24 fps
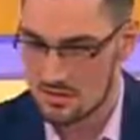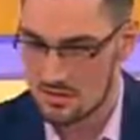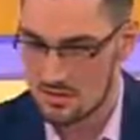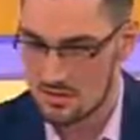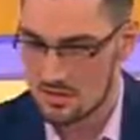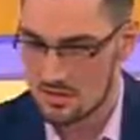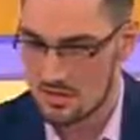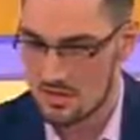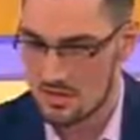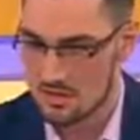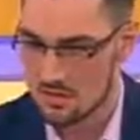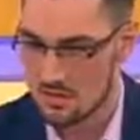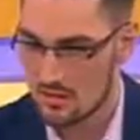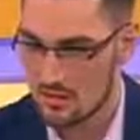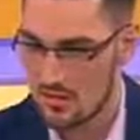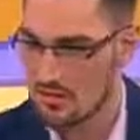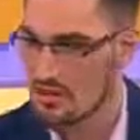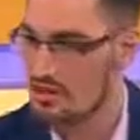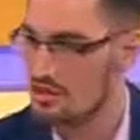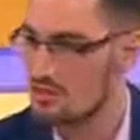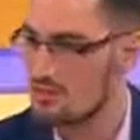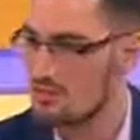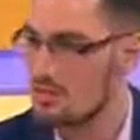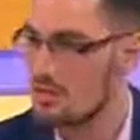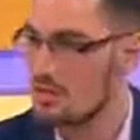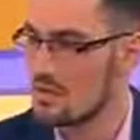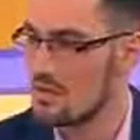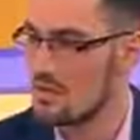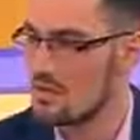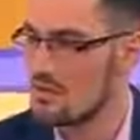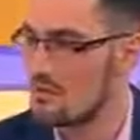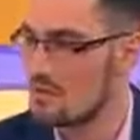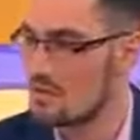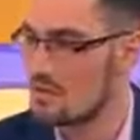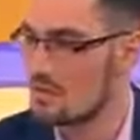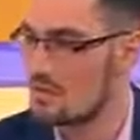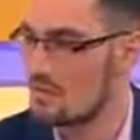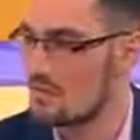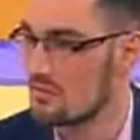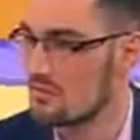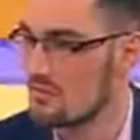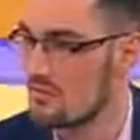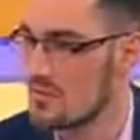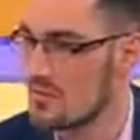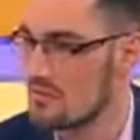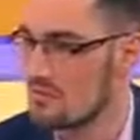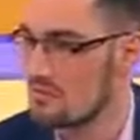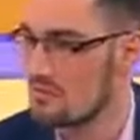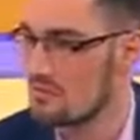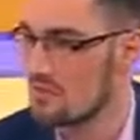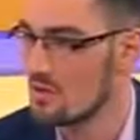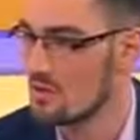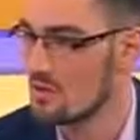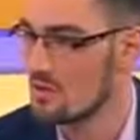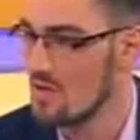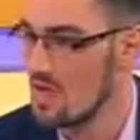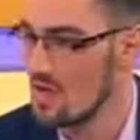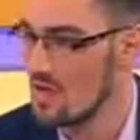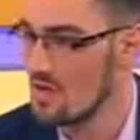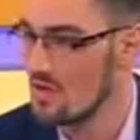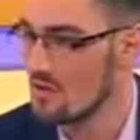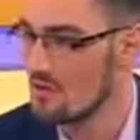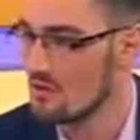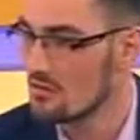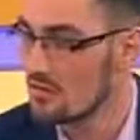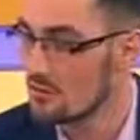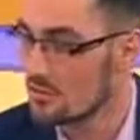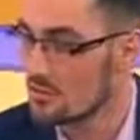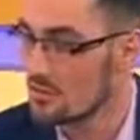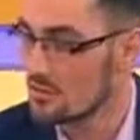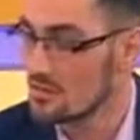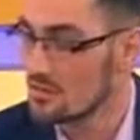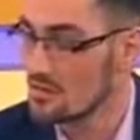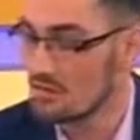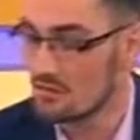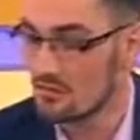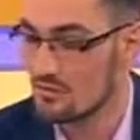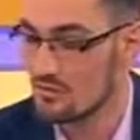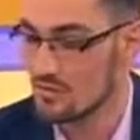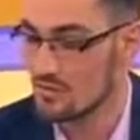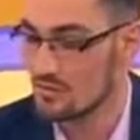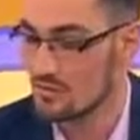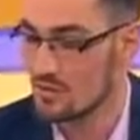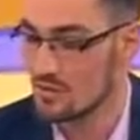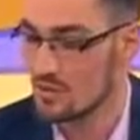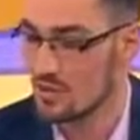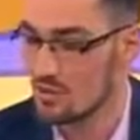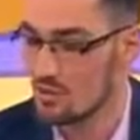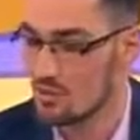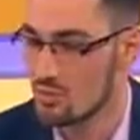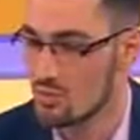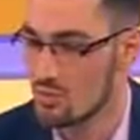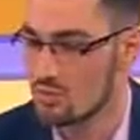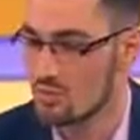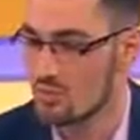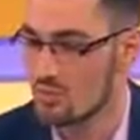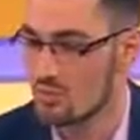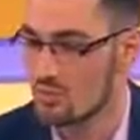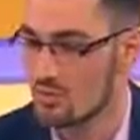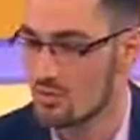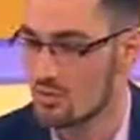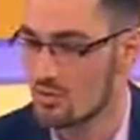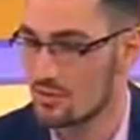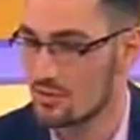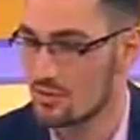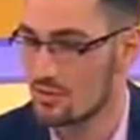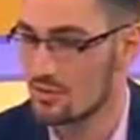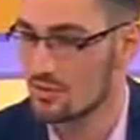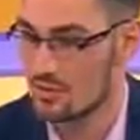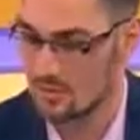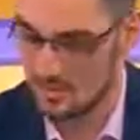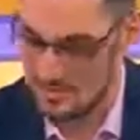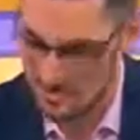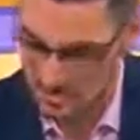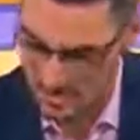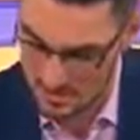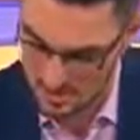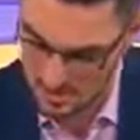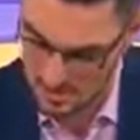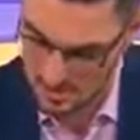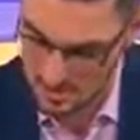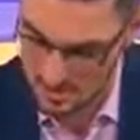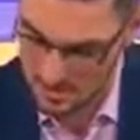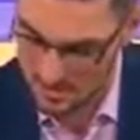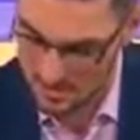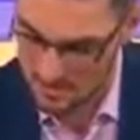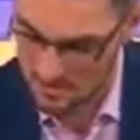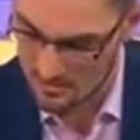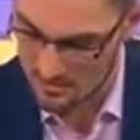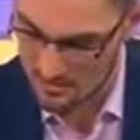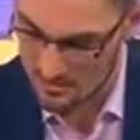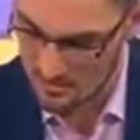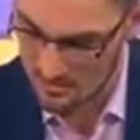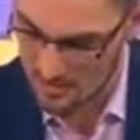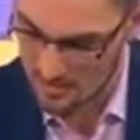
э, данные действия активистов без внимания должного, то это может, э, цитата,